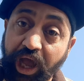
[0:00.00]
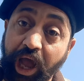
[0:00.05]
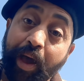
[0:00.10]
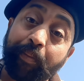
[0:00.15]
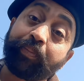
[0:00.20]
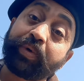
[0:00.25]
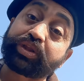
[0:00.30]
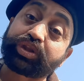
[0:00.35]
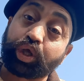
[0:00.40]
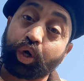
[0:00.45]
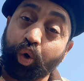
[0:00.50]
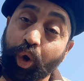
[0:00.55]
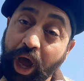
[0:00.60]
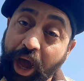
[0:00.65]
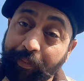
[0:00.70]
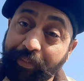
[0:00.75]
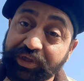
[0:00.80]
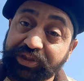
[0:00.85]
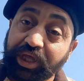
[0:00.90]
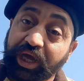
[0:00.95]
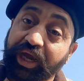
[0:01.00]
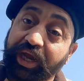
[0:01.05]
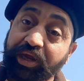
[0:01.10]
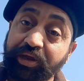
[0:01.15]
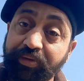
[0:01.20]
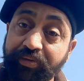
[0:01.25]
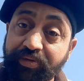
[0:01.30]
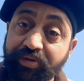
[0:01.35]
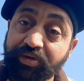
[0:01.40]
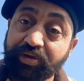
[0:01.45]
अब मित्रों आप बताएं
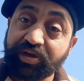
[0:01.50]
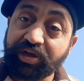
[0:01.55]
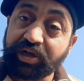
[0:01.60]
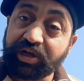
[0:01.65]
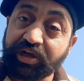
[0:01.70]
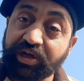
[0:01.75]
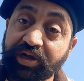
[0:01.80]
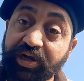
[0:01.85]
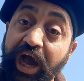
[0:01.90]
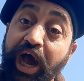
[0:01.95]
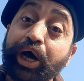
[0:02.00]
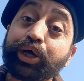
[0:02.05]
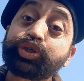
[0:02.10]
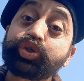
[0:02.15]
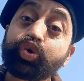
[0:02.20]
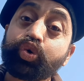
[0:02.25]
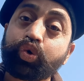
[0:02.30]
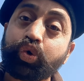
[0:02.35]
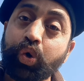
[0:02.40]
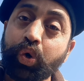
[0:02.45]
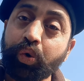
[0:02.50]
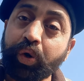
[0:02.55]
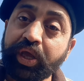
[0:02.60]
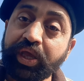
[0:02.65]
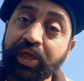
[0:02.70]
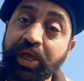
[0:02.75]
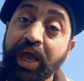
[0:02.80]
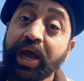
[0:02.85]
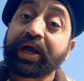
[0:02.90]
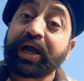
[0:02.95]
कहा चूक हो
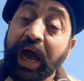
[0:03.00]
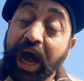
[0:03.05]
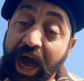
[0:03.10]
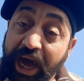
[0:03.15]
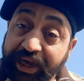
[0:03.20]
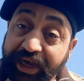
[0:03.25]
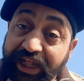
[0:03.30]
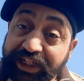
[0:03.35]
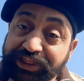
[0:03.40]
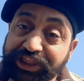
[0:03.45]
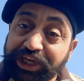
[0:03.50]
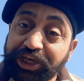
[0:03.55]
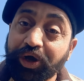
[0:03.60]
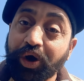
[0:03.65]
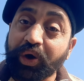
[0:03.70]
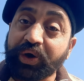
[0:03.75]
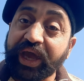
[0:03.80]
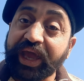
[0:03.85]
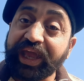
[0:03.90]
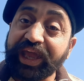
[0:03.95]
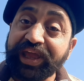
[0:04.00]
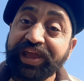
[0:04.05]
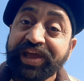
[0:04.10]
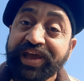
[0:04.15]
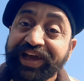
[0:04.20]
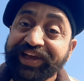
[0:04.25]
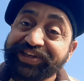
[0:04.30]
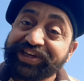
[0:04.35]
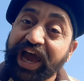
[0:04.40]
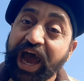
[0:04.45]
गई कहा गलती हो गई
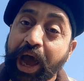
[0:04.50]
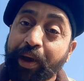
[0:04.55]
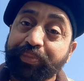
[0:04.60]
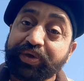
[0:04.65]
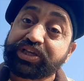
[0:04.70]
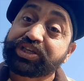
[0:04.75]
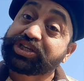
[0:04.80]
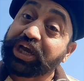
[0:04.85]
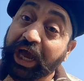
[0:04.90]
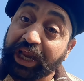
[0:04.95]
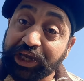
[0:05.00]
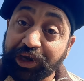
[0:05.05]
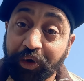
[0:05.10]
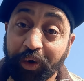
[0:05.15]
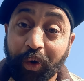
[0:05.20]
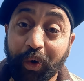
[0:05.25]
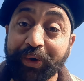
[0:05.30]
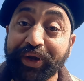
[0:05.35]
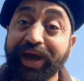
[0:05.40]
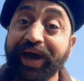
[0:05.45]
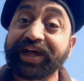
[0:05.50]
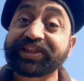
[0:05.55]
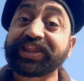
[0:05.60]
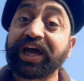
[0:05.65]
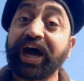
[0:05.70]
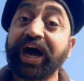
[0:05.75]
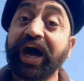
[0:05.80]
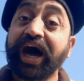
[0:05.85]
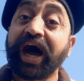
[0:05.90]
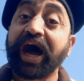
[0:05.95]
यहां भी छल हो रहा
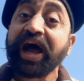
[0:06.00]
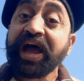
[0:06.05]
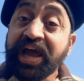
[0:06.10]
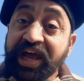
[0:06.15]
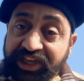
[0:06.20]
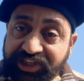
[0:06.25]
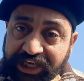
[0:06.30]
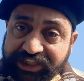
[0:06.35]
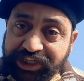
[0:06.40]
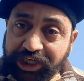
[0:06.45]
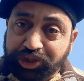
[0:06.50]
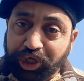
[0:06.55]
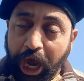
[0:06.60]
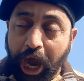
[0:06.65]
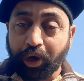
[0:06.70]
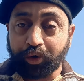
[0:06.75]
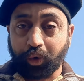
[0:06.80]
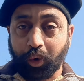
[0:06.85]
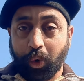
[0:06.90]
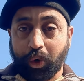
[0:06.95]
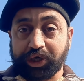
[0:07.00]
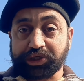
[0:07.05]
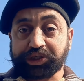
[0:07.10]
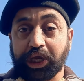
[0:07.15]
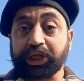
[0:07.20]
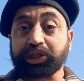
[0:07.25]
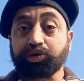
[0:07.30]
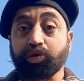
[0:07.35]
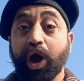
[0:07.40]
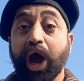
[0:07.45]
था जैसे ठाकुरों के
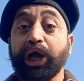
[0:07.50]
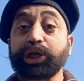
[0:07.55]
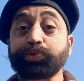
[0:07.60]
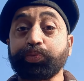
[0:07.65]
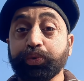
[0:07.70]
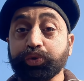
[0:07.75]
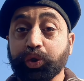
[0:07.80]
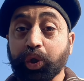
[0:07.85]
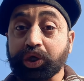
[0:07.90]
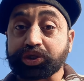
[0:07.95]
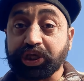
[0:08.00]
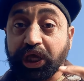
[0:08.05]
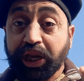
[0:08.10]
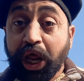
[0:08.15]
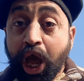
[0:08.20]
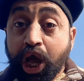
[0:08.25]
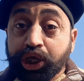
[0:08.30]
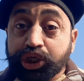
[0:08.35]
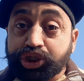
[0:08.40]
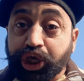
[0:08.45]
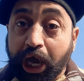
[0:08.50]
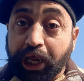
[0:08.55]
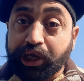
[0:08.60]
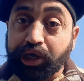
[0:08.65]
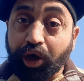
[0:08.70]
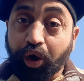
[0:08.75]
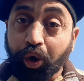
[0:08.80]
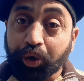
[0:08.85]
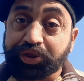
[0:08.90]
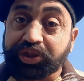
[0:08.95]
साथ राजपूतों के साथ
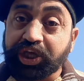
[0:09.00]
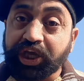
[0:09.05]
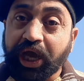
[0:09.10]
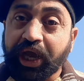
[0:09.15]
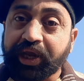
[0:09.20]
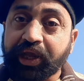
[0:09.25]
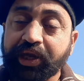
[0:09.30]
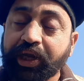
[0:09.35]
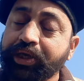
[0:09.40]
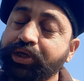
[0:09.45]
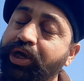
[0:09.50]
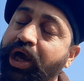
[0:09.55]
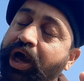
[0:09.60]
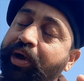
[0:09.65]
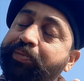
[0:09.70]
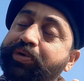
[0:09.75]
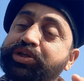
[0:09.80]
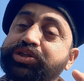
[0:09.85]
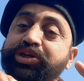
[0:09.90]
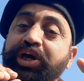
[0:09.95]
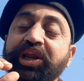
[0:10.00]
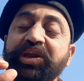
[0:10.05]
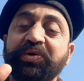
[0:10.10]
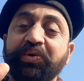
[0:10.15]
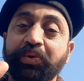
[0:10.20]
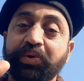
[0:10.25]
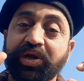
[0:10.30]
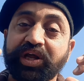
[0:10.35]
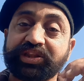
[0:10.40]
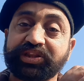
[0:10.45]
छल होते आए ना यहां भी छल
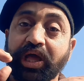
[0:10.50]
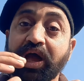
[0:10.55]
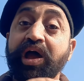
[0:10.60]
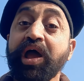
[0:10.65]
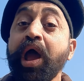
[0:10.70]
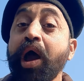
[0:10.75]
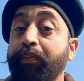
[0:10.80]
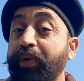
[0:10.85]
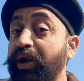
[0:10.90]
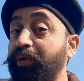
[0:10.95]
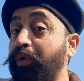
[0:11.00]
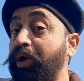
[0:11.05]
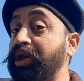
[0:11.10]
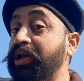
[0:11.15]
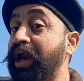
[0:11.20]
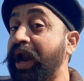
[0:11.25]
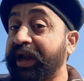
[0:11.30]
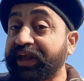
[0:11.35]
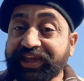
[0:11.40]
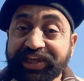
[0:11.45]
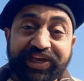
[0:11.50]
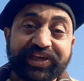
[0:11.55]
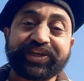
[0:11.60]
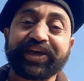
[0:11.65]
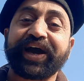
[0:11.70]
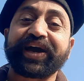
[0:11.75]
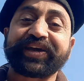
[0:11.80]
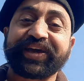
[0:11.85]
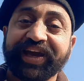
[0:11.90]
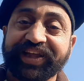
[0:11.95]
हो रहा था पर वो लड़की
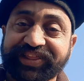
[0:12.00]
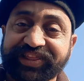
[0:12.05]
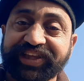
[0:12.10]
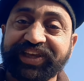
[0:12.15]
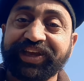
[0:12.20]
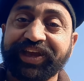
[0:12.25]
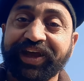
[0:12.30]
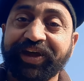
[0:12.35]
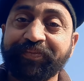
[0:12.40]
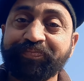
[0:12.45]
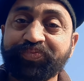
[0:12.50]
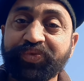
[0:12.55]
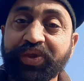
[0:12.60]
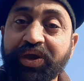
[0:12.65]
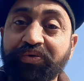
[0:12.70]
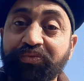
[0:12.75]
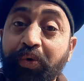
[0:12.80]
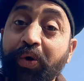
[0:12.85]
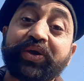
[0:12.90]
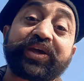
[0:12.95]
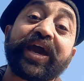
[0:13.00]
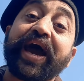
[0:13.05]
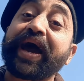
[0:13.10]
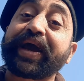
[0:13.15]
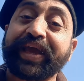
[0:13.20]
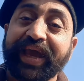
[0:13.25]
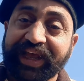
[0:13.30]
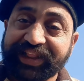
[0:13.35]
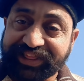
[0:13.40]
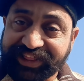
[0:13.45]
क्या कहती है वो क्या
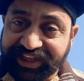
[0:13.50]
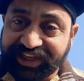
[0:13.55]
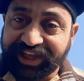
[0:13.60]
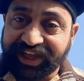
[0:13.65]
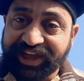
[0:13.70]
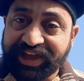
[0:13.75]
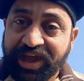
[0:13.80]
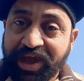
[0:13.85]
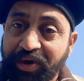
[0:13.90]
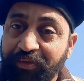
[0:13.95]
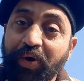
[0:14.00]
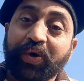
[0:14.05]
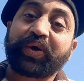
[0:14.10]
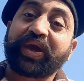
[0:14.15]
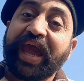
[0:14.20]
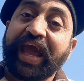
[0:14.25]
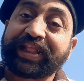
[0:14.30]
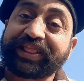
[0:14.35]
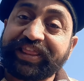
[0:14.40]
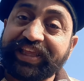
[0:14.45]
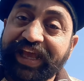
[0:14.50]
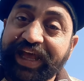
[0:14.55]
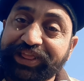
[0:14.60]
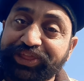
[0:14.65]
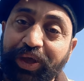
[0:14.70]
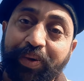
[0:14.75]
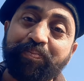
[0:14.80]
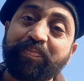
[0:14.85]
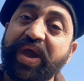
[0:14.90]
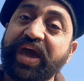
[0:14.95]
कहती है वो कहती है
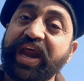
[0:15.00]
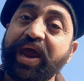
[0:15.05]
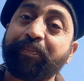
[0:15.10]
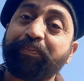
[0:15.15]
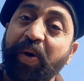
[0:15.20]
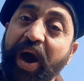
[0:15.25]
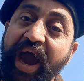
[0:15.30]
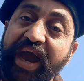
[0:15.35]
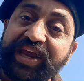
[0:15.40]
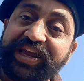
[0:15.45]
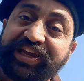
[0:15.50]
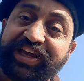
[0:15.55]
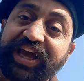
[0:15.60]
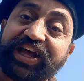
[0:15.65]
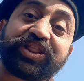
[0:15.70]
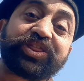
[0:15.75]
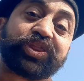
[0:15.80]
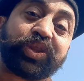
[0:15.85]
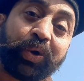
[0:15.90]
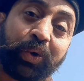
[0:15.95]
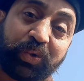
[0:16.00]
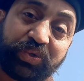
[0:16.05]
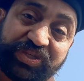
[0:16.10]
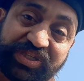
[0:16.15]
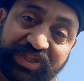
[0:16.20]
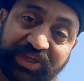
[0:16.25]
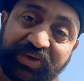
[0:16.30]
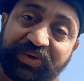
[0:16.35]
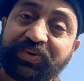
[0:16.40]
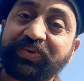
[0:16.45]
तुम मेरे भाई के
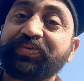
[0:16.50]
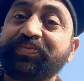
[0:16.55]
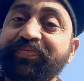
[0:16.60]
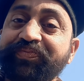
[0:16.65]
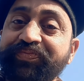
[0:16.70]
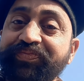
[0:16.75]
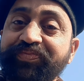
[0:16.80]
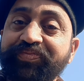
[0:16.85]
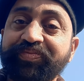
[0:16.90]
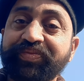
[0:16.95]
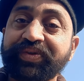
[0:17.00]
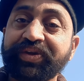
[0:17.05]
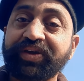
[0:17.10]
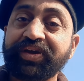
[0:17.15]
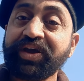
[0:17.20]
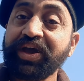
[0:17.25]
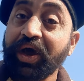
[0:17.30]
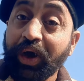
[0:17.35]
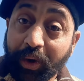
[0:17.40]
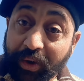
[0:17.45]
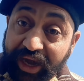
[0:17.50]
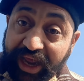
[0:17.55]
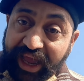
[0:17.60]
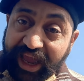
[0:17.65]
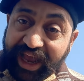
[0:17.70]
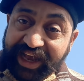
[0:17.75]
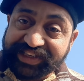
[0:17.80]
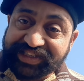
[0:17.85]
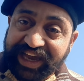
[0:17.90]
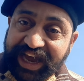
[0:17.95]
दोस्त हो और
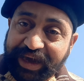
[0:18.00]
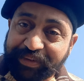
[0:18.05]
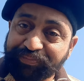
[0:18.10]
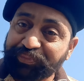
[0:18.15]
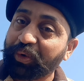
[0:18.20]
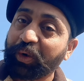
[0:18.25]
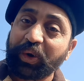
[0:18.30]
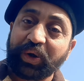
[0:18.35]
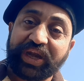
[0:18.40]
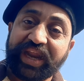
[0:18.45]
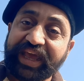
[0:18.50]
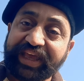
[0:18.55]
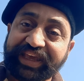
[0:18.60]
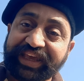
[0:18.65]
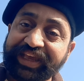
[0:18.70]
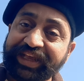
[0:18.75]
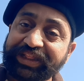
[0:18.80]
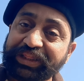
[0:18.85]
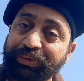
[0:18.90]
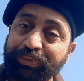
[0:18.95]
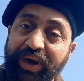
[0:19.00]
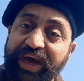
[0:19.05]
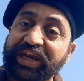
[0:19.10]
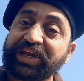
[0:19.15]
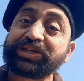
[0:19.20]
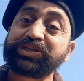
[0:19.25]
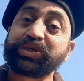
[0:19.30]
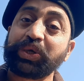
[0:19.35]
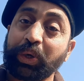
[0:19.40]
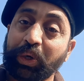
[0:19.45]
ऐसा बोलने की
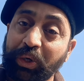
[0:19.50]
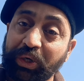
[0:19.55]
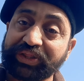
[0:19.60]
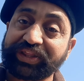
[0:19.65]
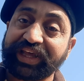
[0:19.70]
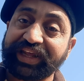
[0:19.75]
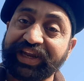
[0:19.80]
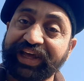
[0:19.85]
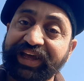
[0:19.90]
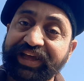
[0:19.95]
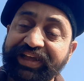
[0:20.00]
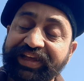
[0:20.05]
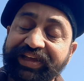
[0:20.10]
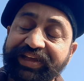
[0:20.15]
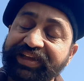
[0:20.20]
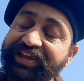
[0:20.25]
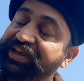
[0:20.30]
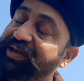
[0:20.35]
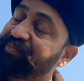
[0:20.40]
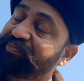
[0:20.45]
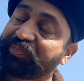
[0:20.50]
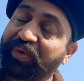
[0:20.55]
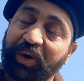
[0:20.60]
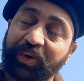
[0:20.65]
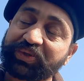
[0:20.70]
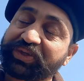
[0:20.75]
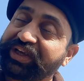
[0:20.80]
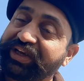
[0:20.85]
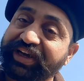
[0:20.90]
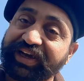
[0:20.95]
तुम्हारी जरूरत है ना ये
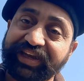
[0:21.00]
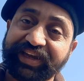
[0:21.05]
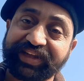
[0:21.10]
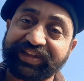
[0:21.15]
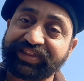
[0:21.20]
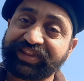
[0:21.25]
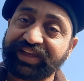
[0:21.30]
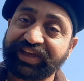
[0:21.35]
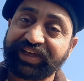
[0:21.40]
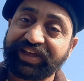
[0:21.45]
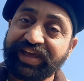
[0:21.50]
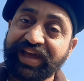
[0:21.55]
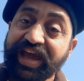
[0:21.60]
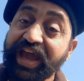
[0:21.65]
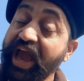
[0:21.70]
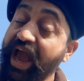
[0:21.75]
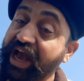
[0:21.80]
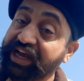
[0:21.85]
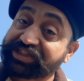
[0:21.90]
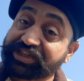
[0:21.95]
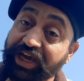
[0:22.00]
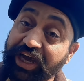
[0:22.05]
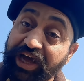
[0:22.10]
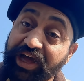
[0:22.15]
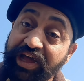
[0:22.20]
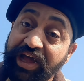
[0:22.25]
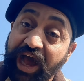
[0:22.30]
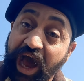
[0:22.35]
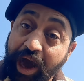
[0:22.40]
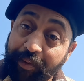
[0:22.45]
बहुत गलत है ऐसा
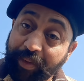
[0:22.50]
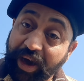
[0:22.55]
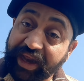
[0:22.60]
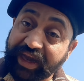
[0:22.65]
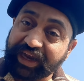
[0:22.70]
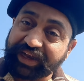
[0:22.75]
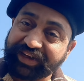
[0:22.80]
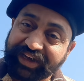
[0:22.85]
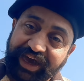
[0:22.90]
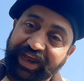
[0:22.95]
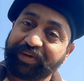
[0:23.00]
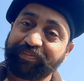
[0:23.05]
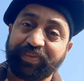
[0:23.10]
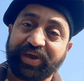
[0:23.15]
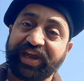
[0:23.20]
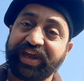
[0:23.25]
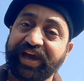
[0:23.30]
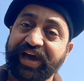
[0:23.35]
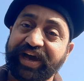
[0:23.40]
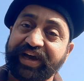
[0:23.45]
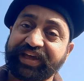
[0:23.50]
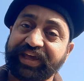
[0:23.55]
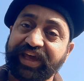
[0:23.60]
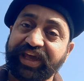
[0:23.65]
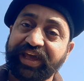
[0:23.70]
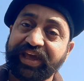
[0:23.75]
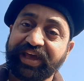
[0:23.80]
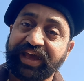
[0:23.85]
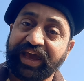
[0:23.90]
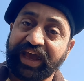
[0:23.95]
हमारे घर में
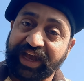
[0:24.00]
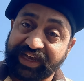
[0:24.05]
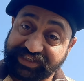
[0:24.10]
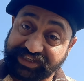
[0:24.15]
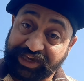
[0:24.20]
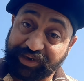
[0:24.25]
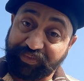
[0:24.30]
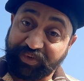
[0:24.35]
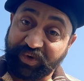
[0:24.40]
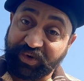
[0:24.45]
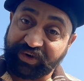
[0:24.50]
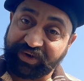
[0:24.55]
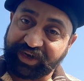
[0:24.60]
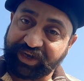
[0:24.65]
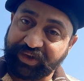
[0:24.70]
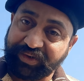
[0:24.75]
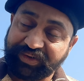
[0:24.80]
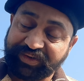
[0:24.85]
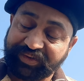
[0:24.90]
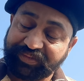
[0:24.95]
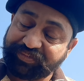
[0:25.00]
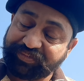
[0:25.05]
आके ऐसे बोल रहे हो